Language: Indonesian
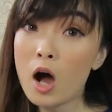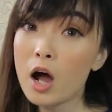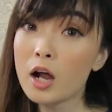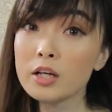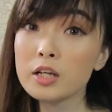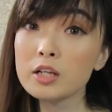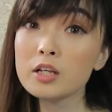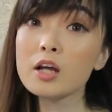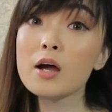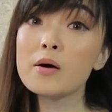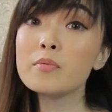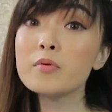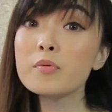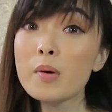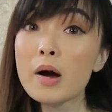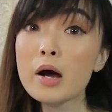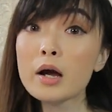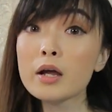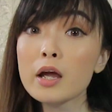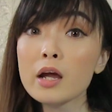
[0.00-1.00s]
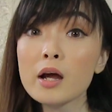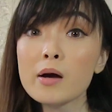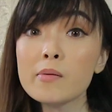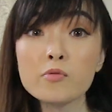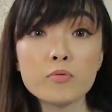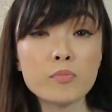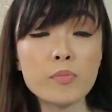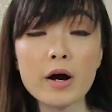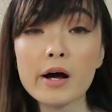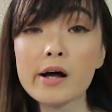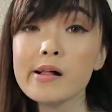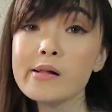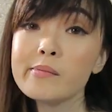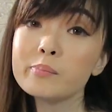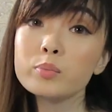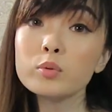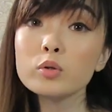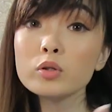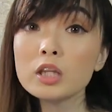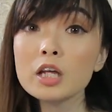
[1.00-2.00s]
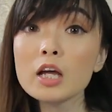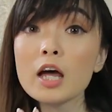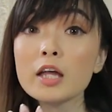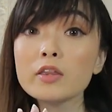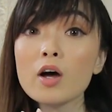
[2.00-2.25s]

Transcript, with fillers: hari ini kamu pakai kamu bakalan putih